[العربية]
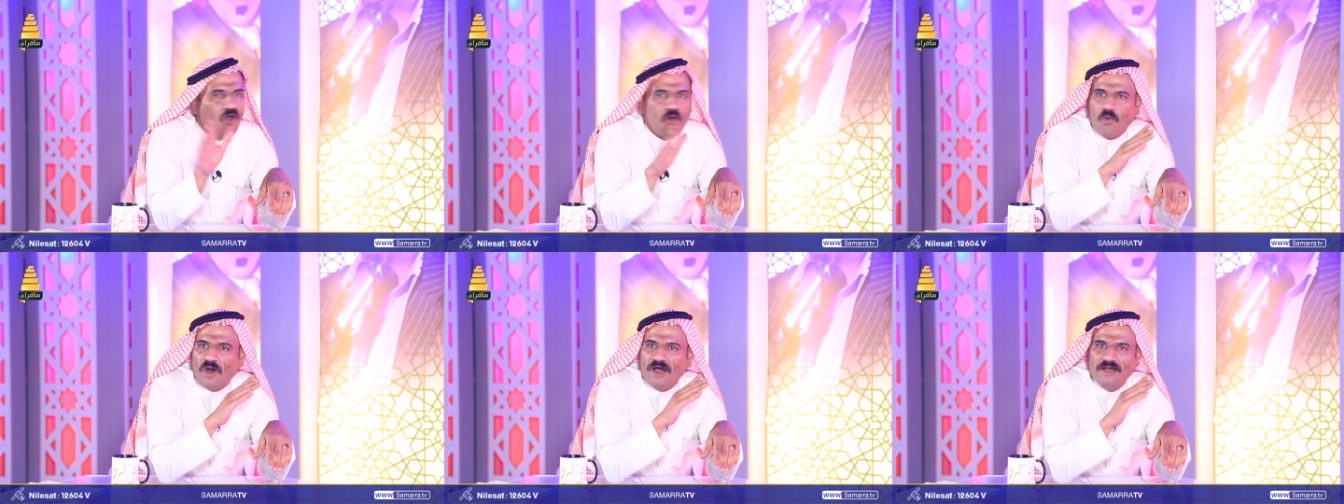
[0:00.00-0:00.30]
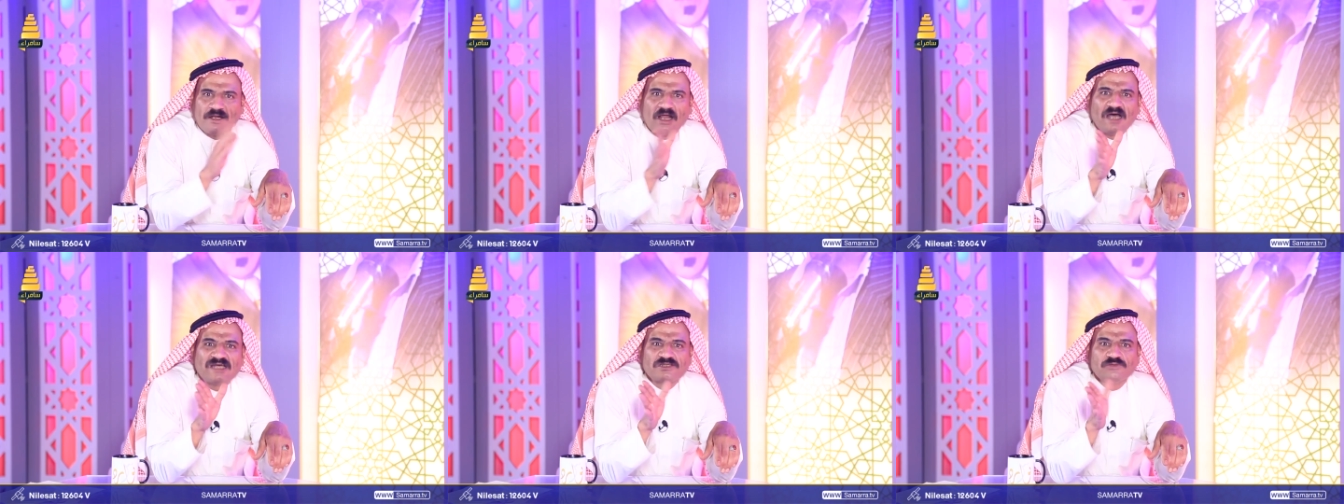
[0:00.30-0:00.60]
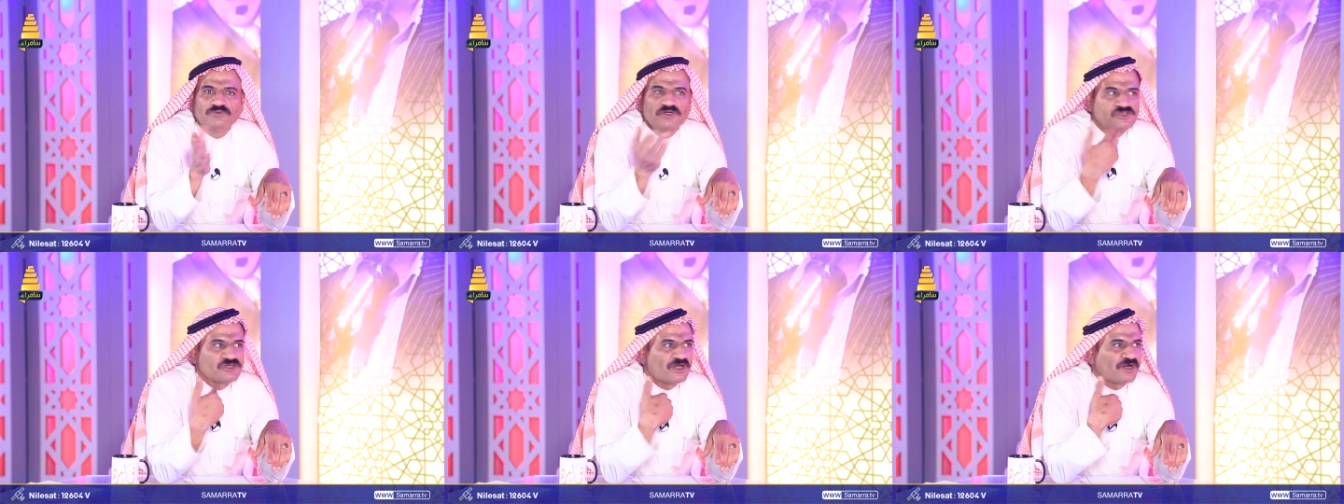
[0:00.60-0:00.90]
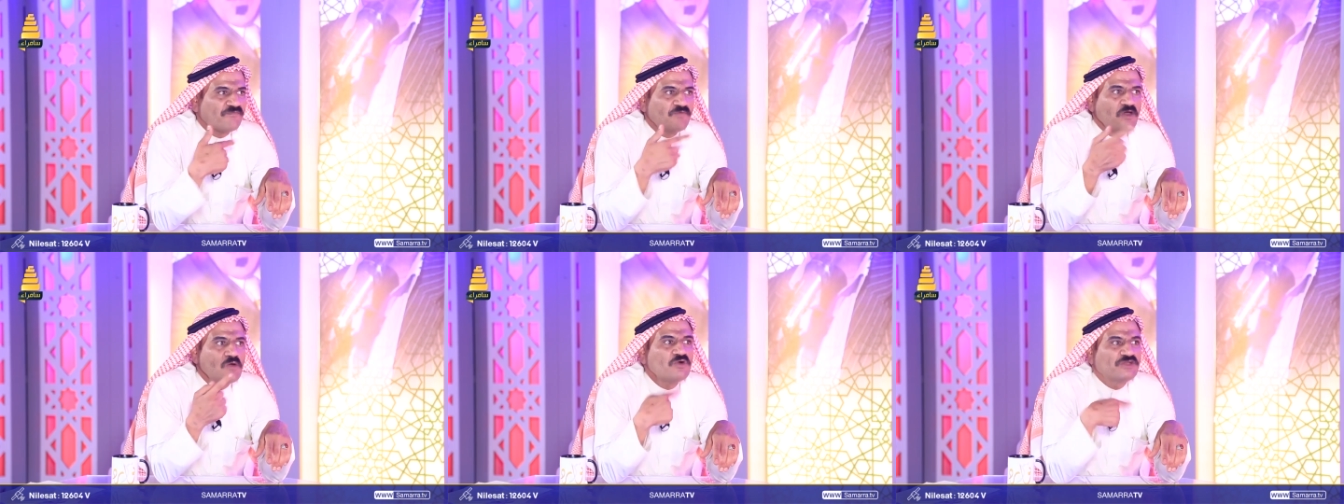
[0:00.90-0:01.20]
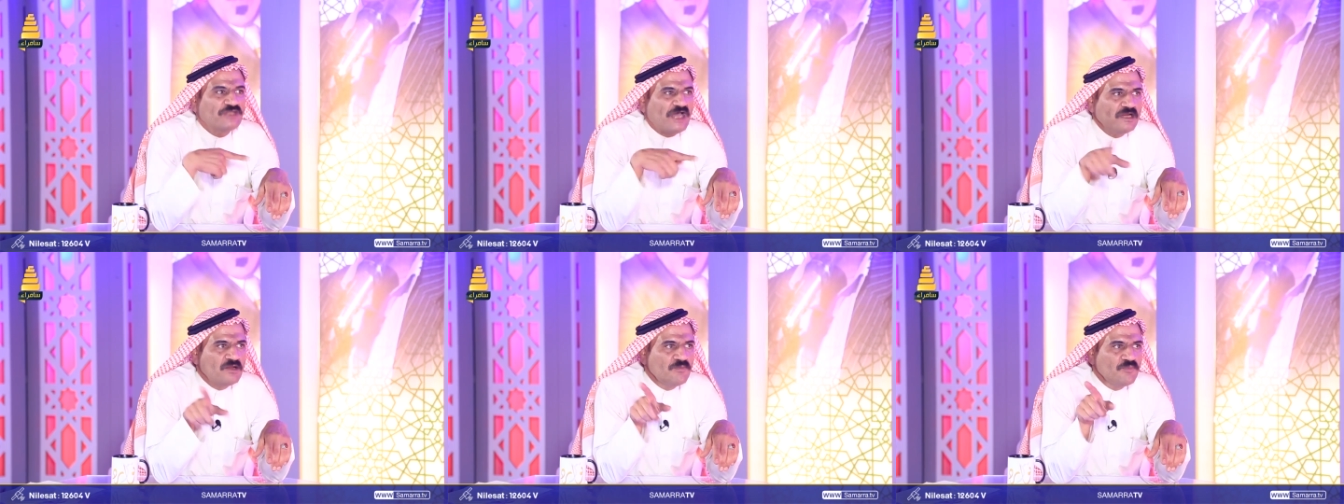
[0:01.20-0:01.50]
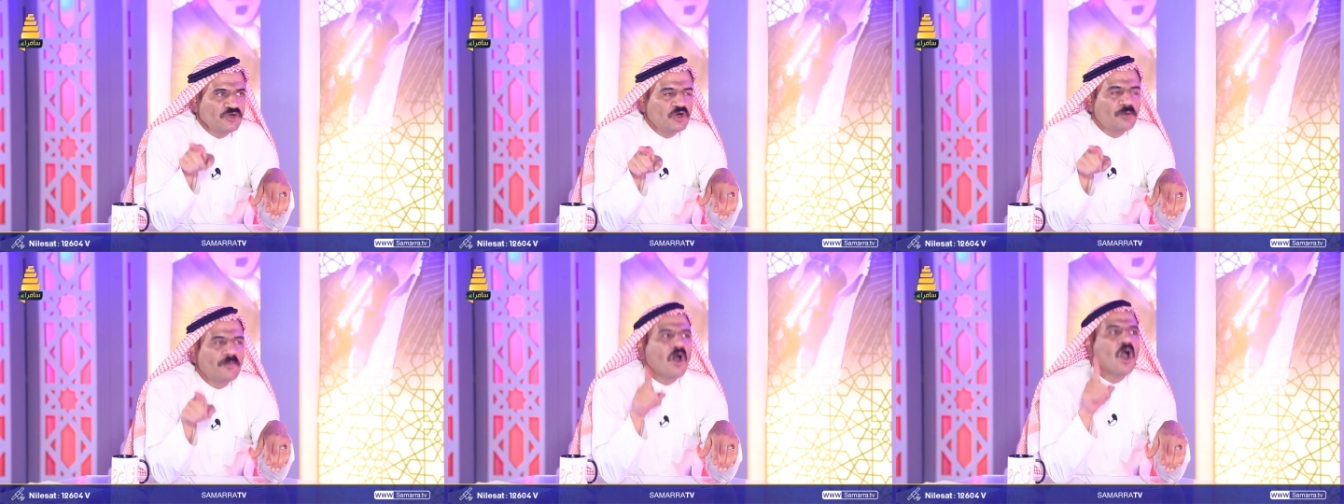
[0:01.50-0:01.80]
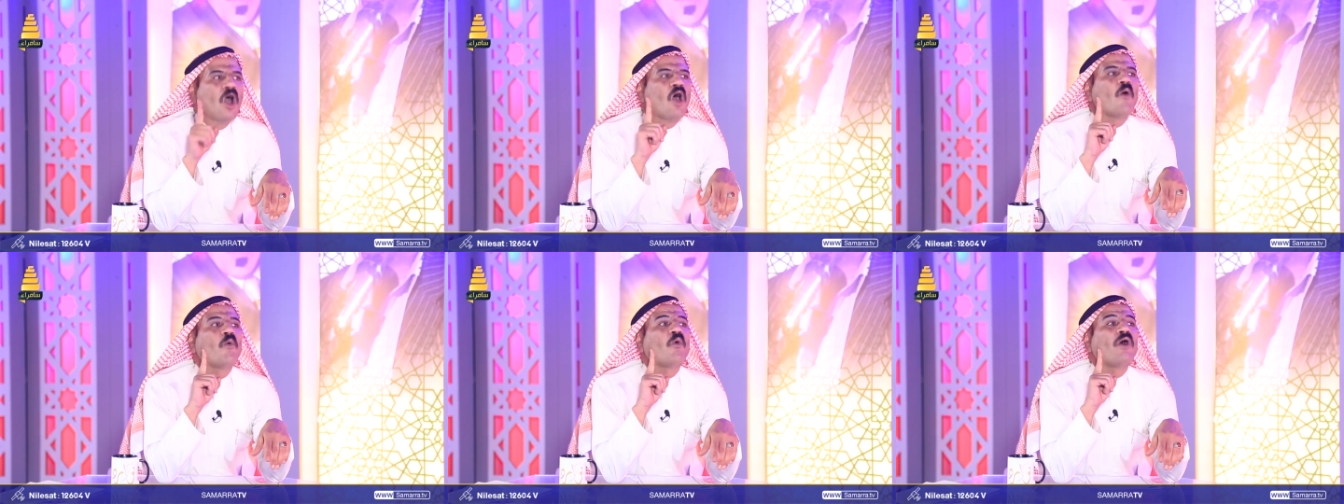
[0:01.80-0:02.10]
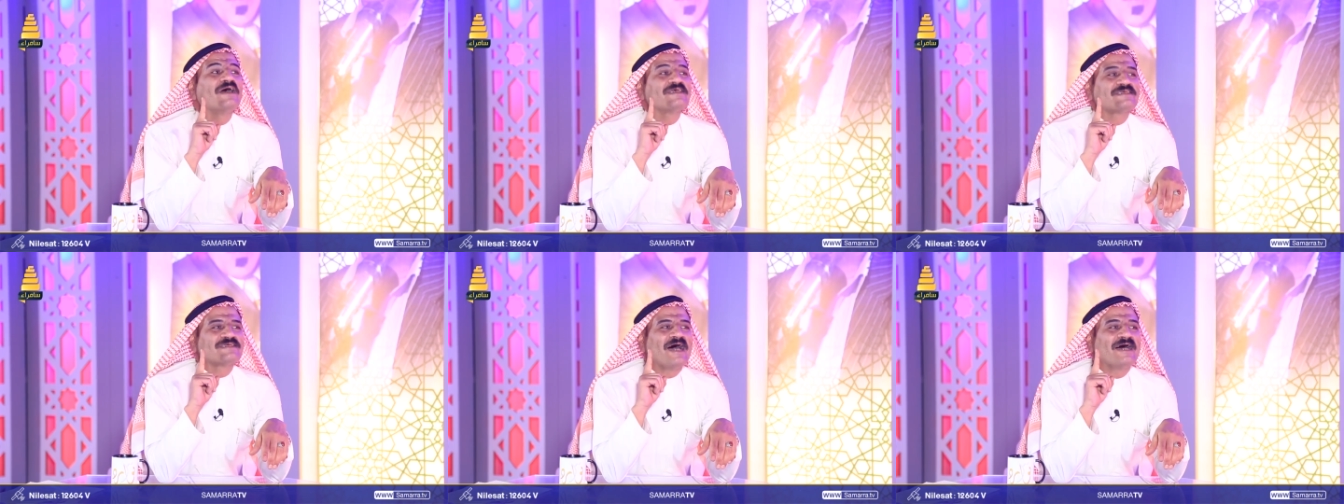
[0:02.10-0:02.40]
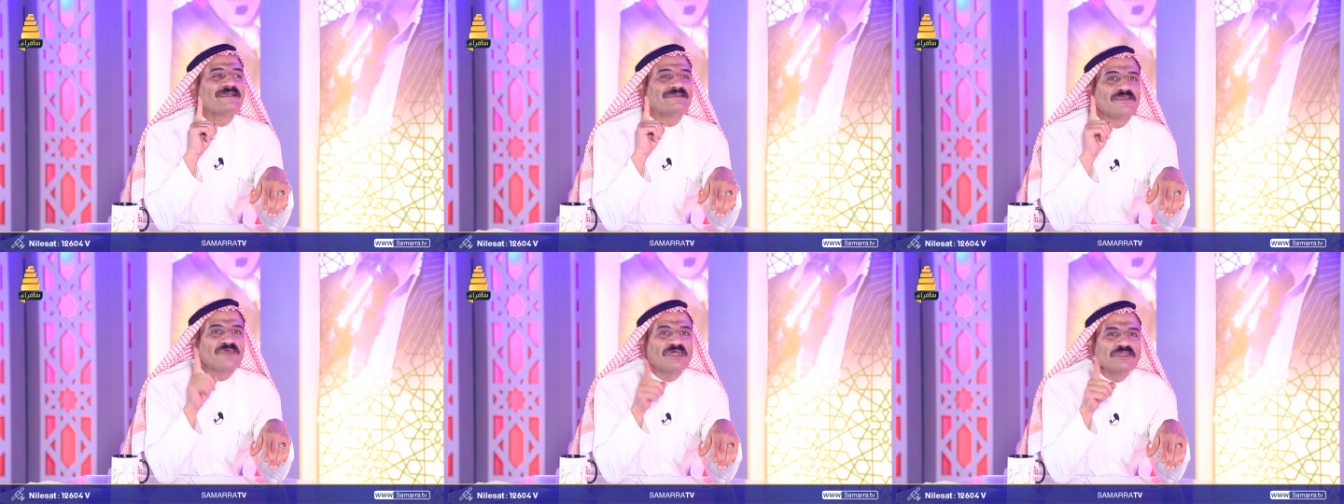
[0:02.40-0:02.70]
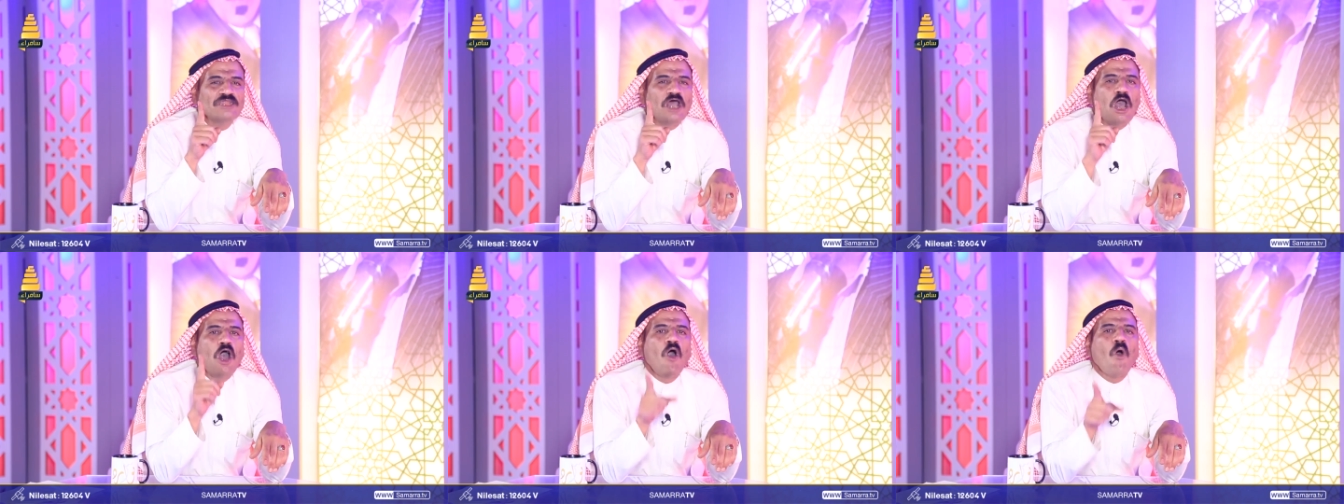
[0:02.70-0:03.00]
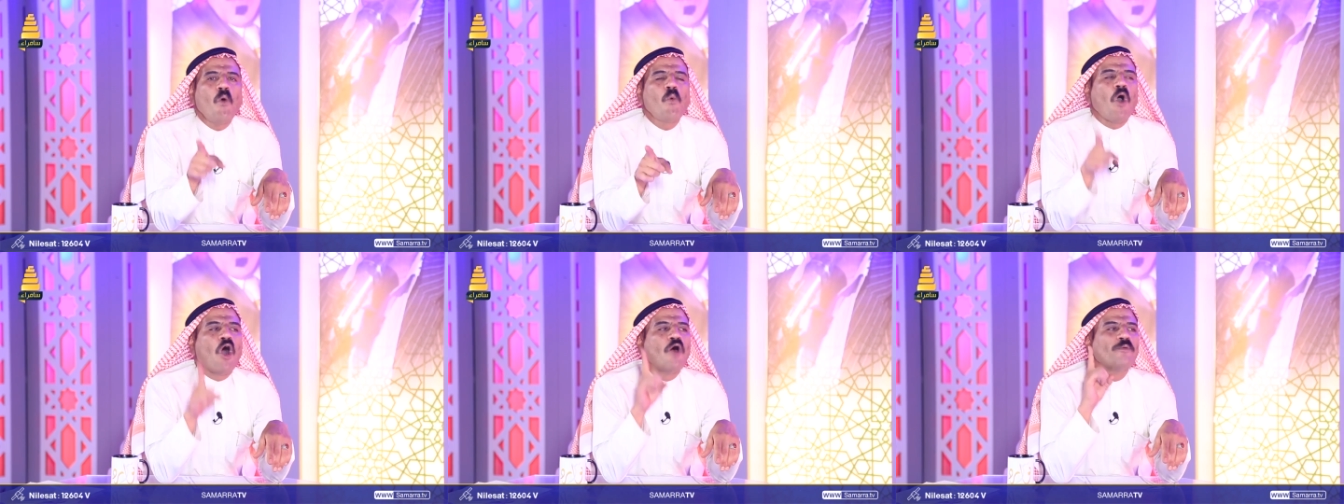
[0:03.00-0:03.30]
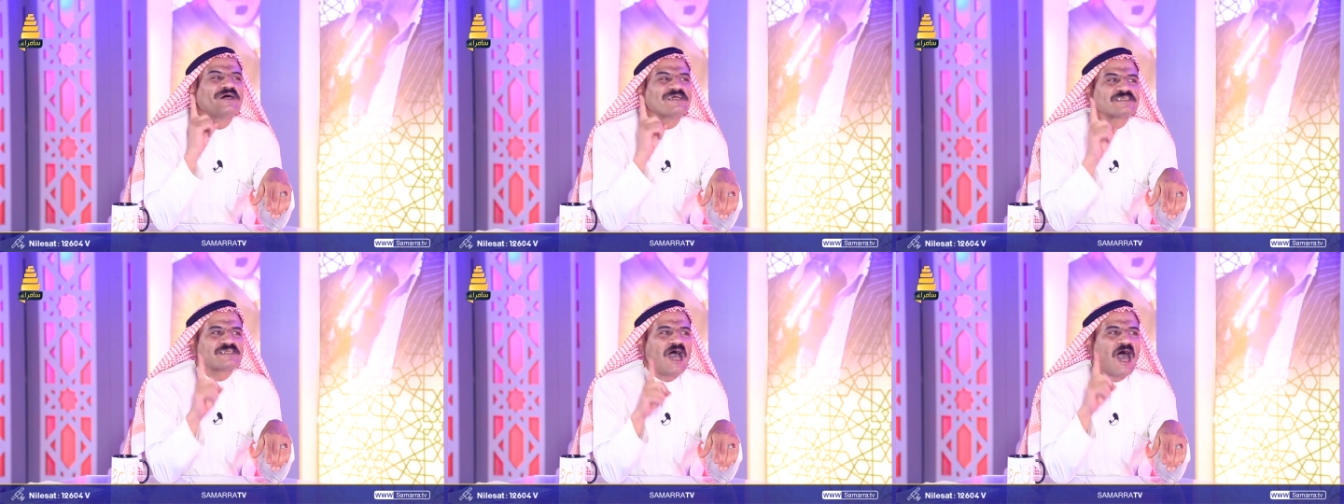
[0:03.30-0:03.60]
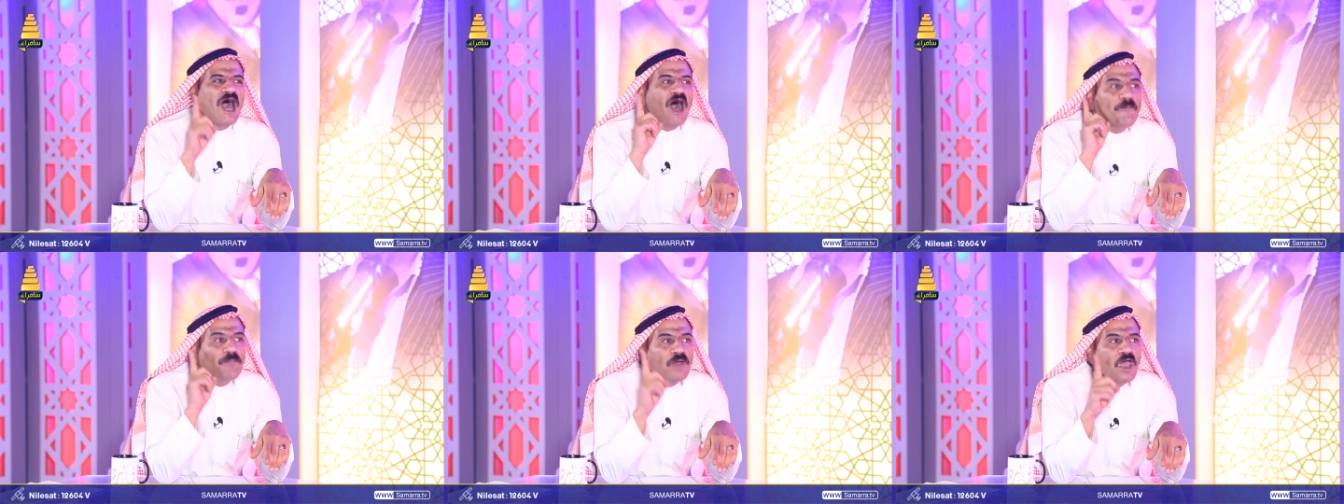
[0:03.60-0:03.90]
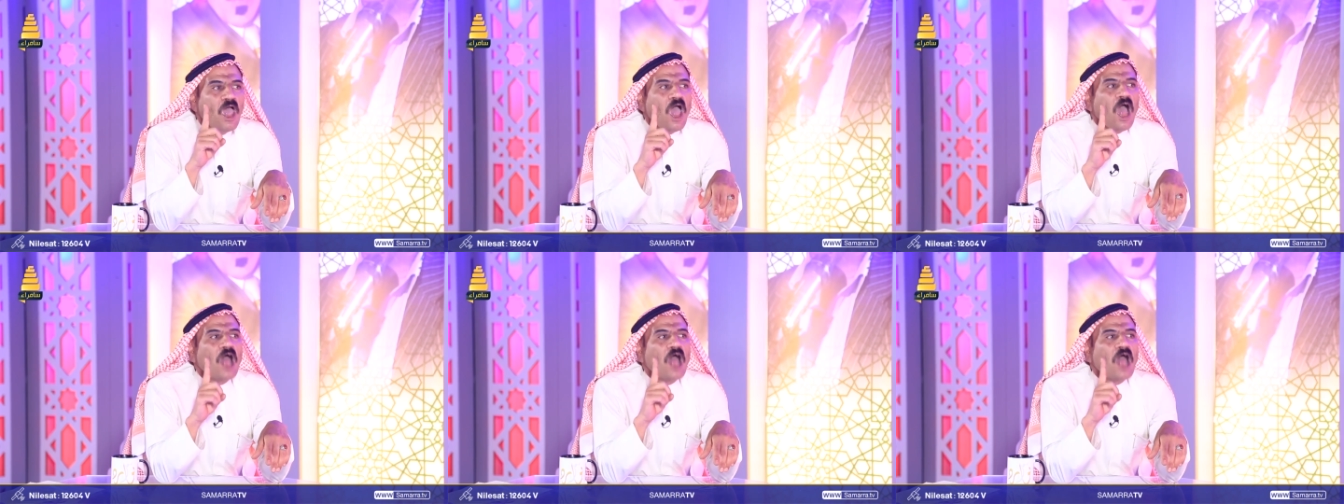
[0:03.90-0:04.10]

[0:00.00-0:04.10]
وعلى راسي ونتشرف بهم ونتعلم منهم واساتذتنا وهم اصحاب